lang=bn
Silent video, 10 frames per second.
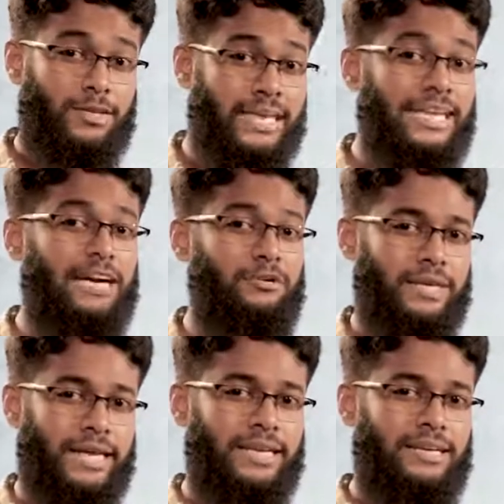কি
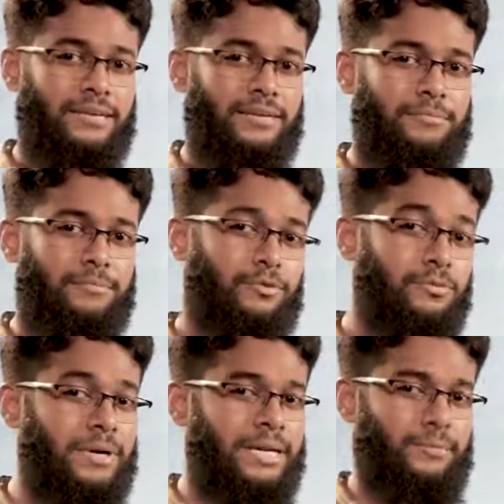কারণে
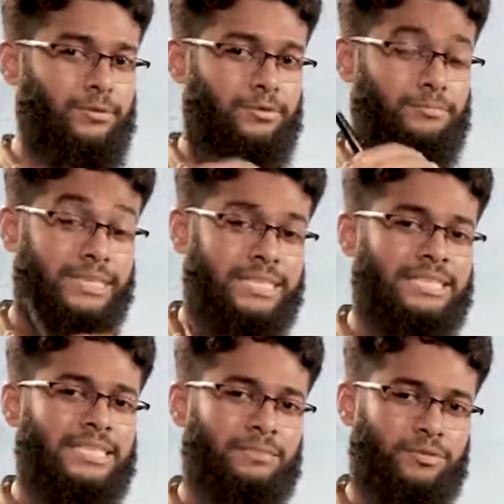প্রথমবারের মতো
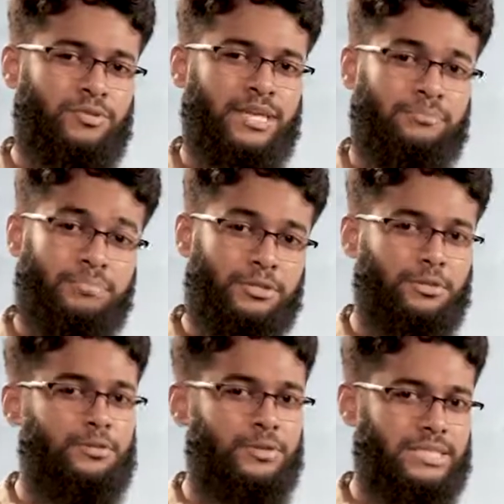ব্রিটিশদের বিরুদ্ধে
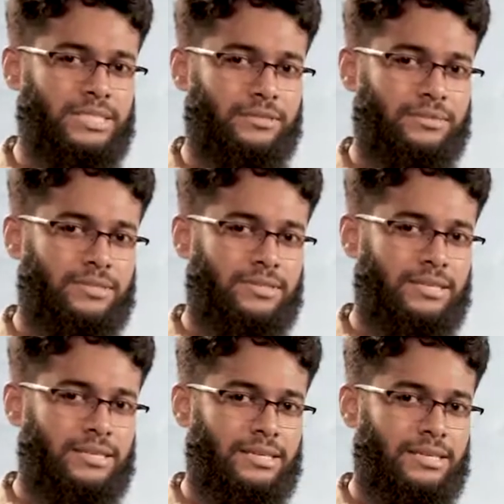বিদ্রোহ করেছিল
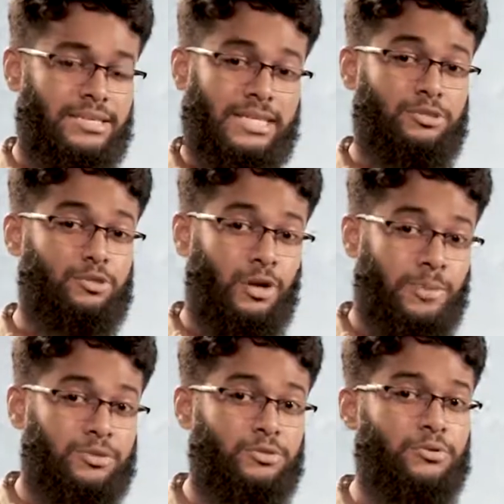তাদের
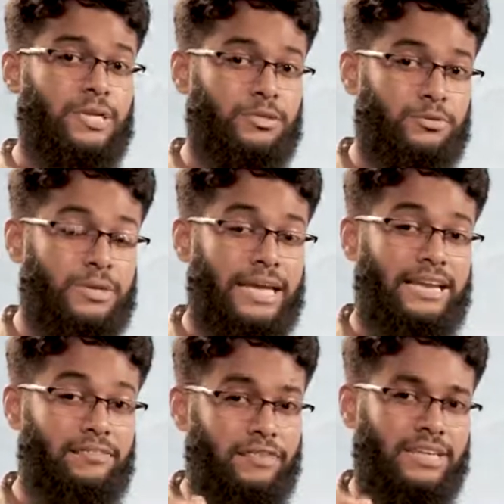সবার জন্য কিন্তু
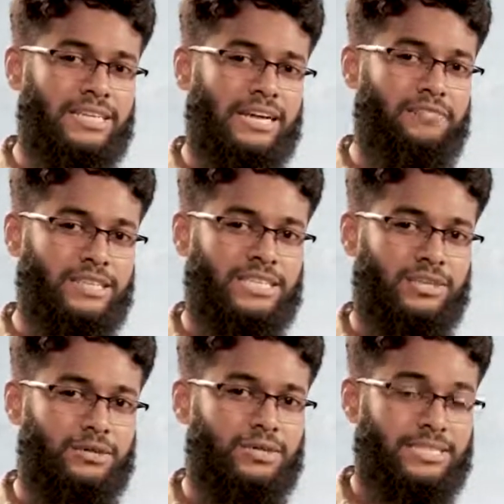এনফিল্ড রাইফেল
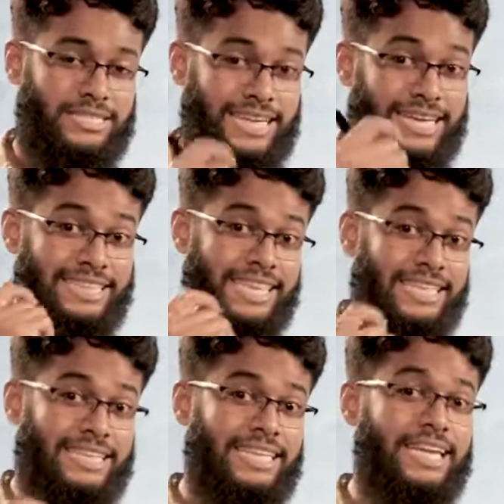ছিল যেখানে
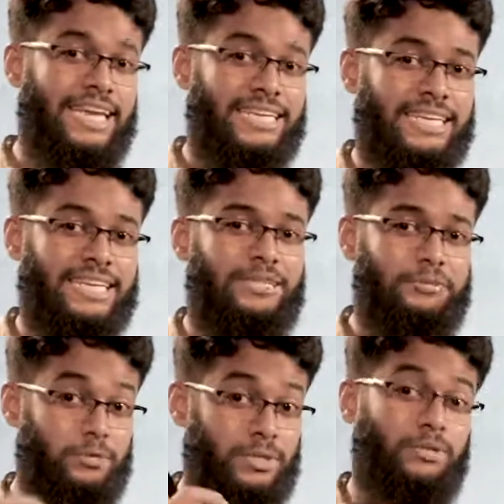দাঁত দিয়ে কেটে
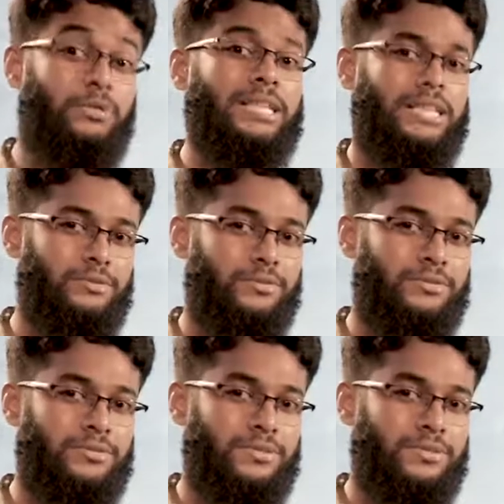টোটা ঢুকাতে হতো